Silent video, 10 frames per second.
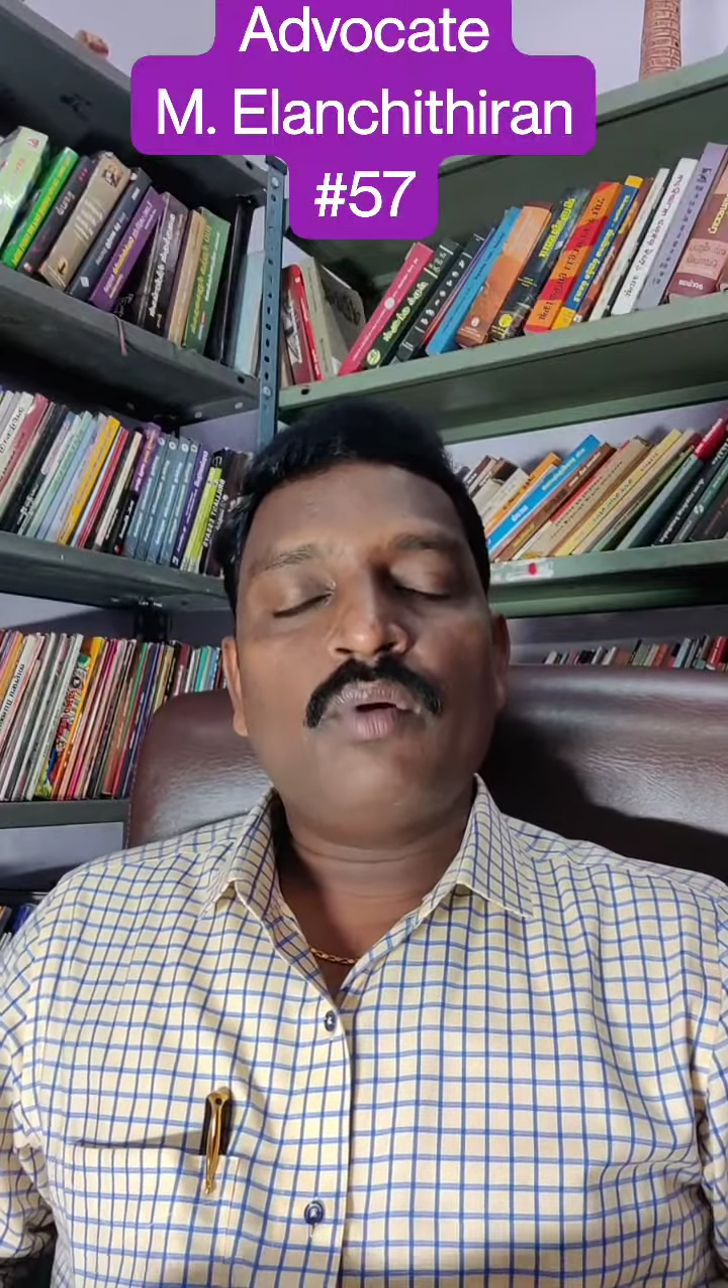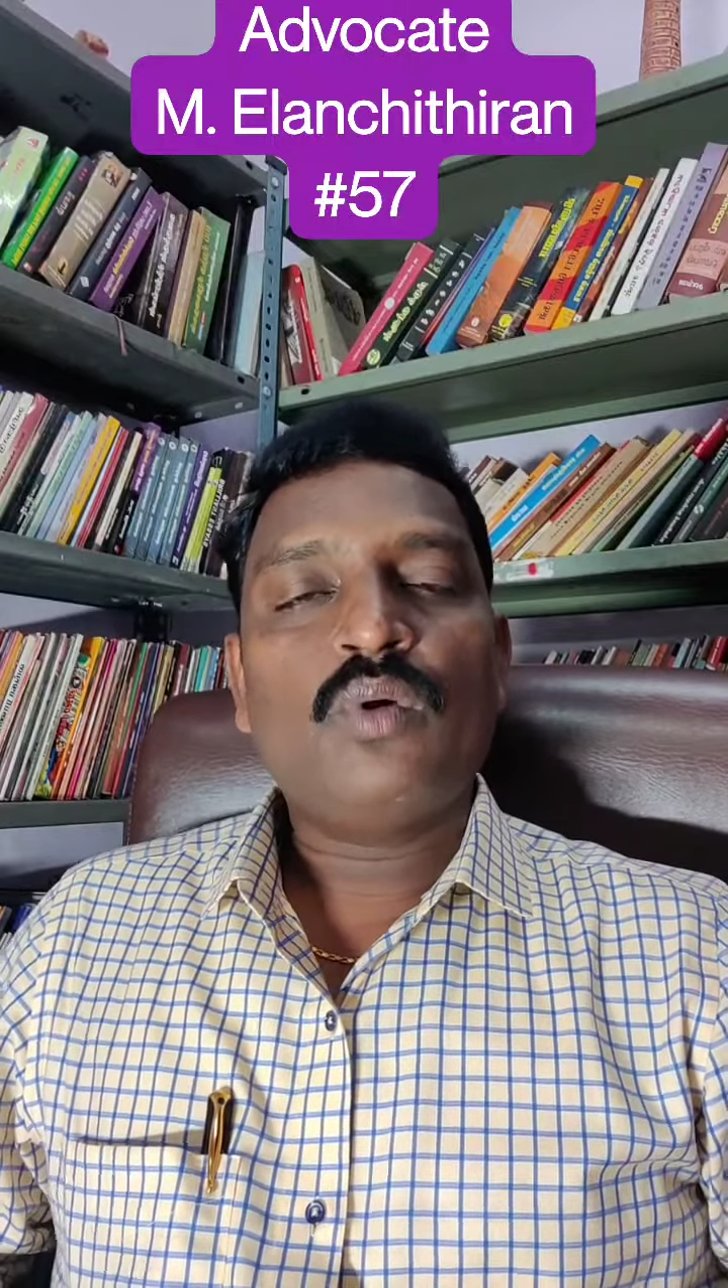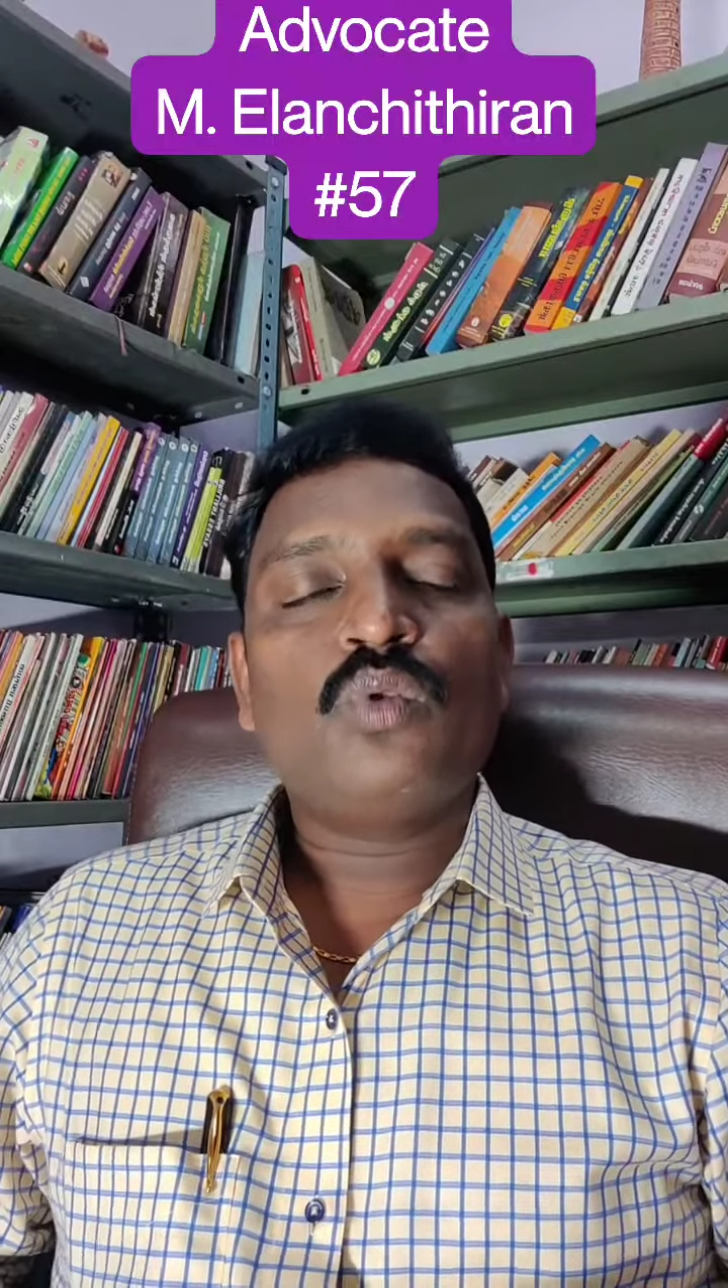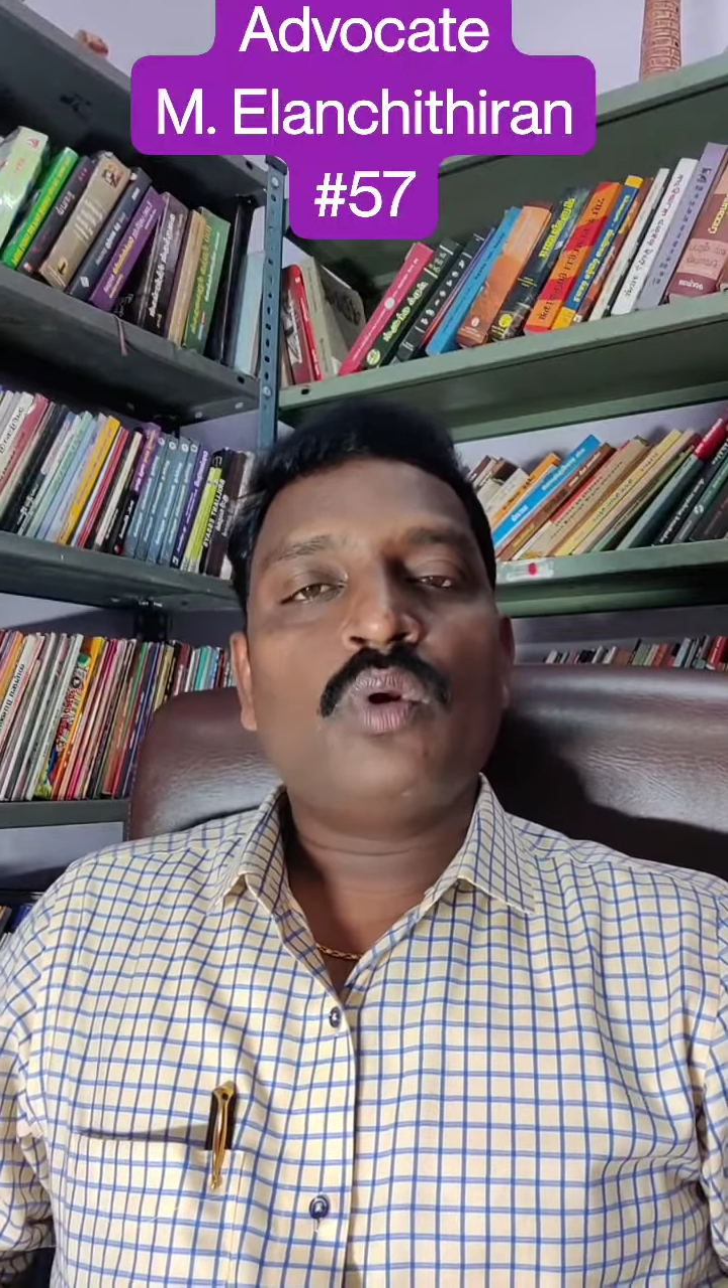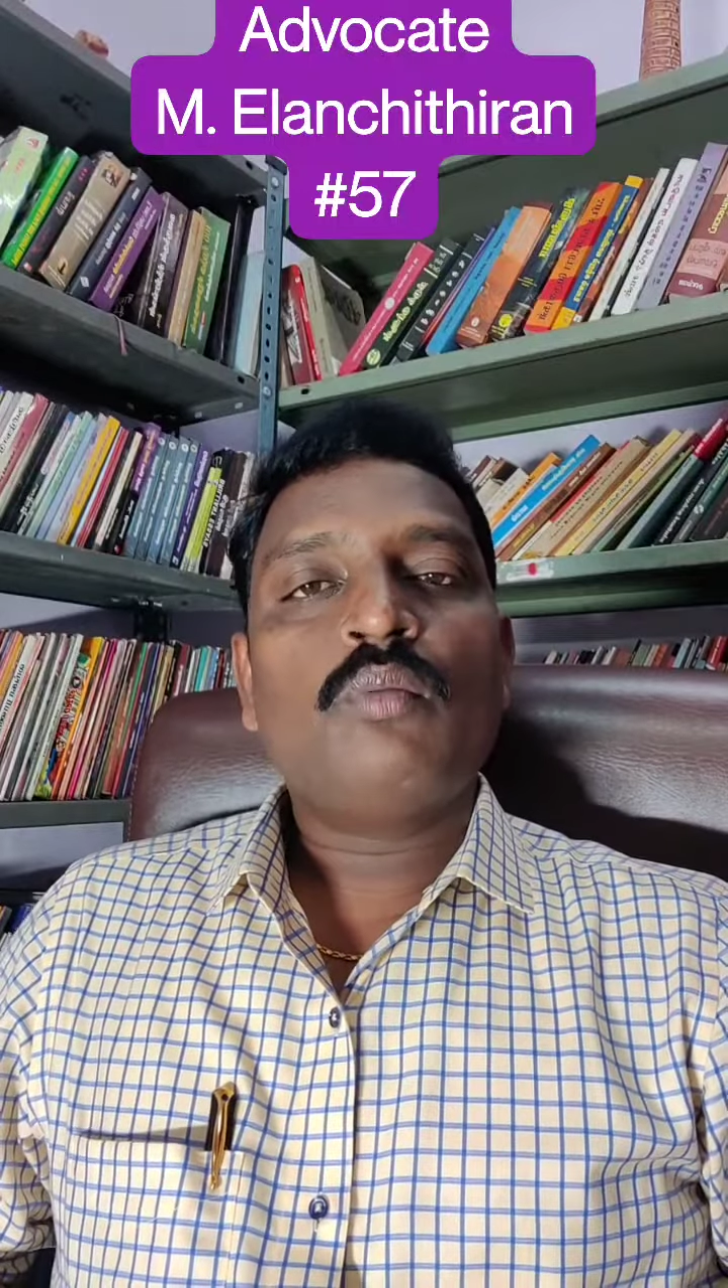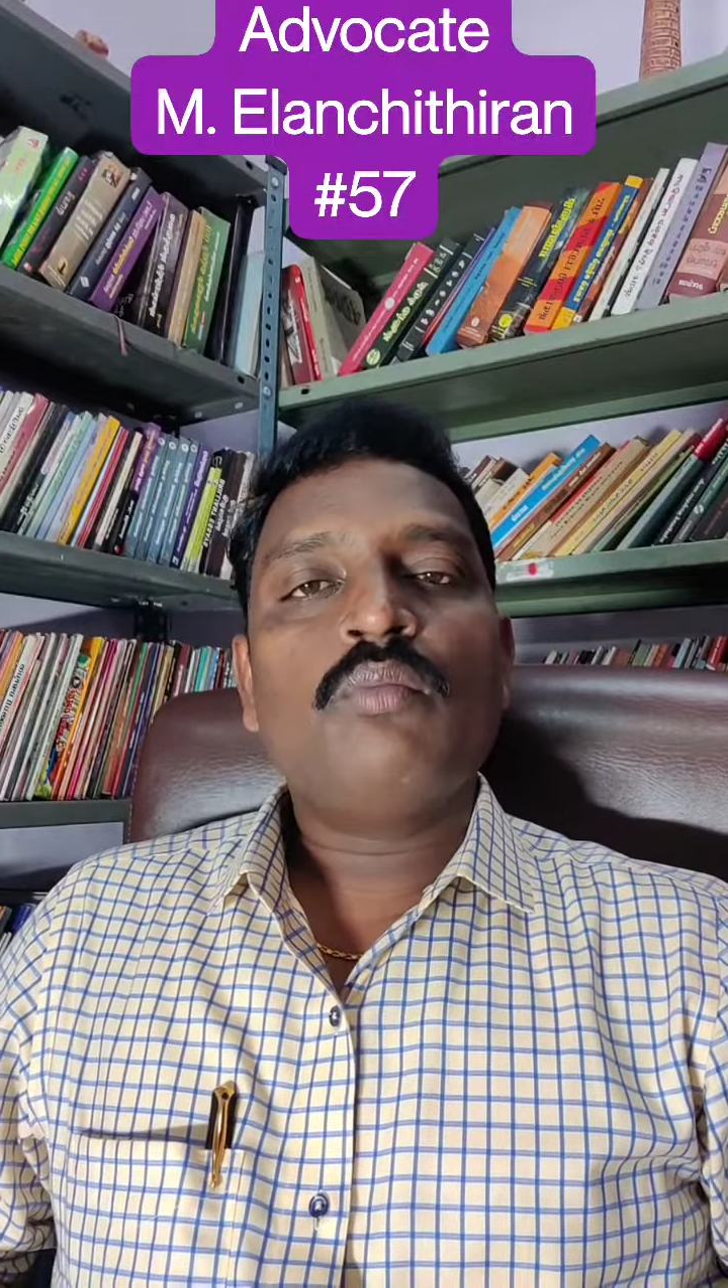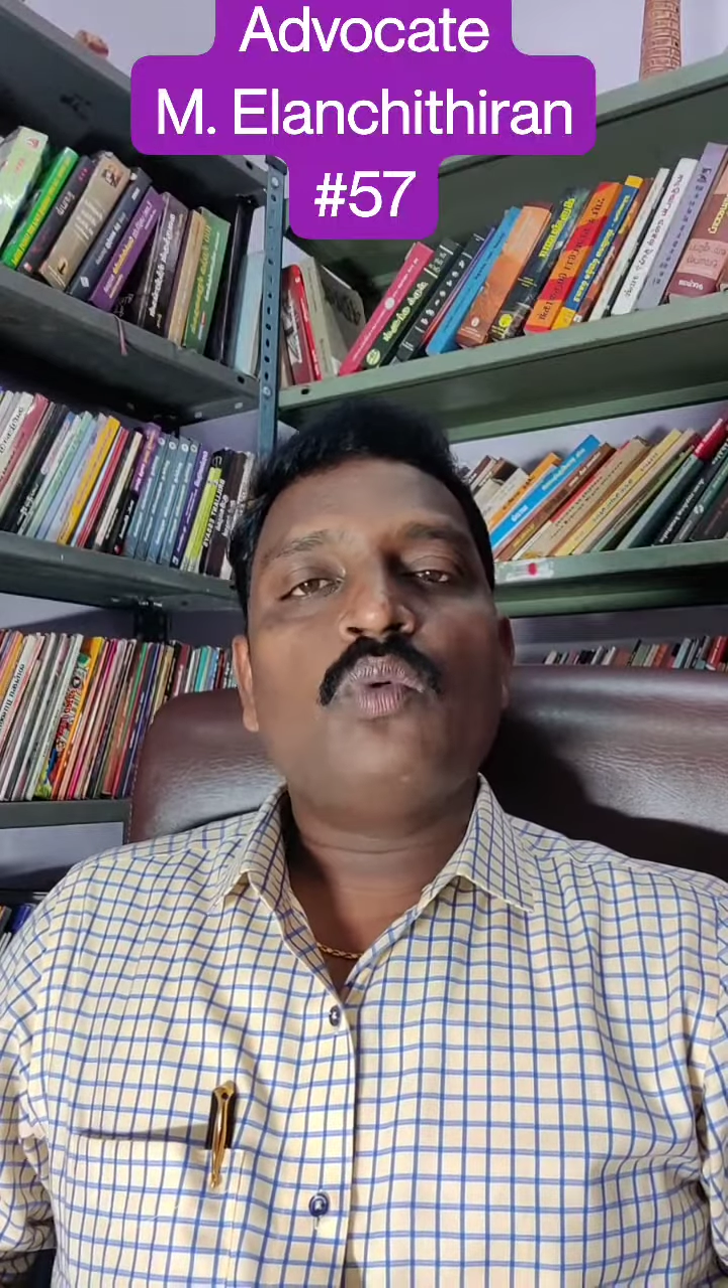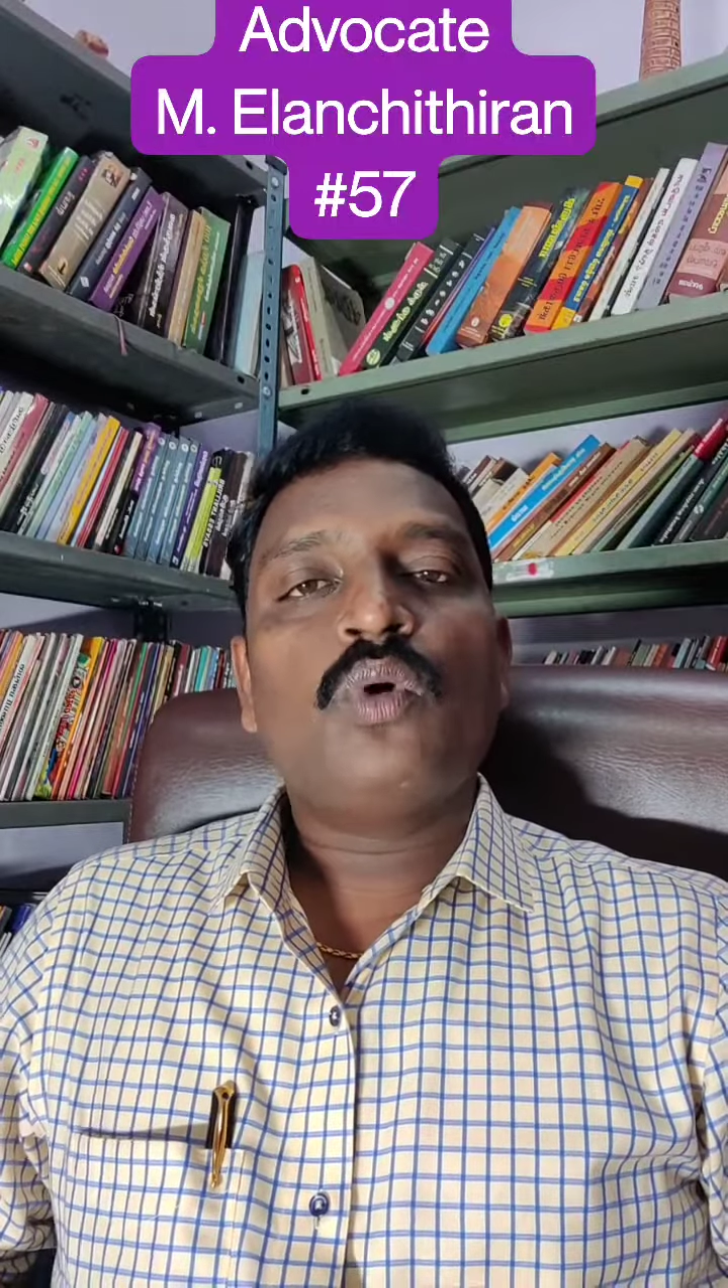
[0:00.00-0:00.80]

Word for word: எவ்வளவு தூரம்